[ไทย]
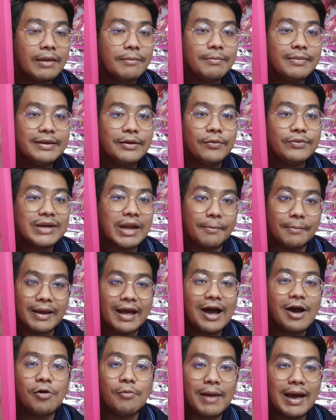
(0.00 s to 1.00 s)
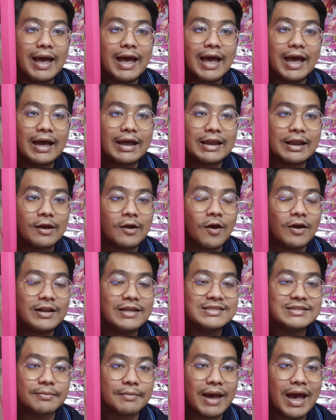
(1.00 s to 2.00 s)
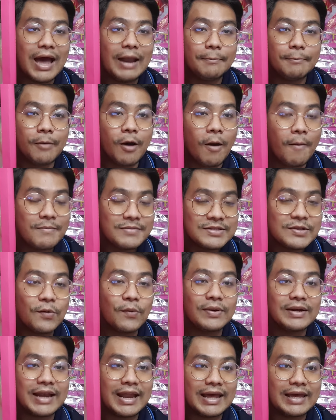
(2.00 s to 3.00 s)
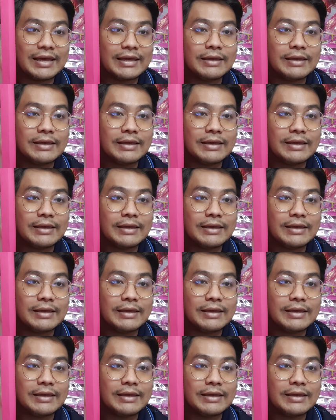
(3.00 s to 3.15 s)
พี่ดุกนำเข้ามา แล้วก็ที่สำคัญพร้อมส่งใน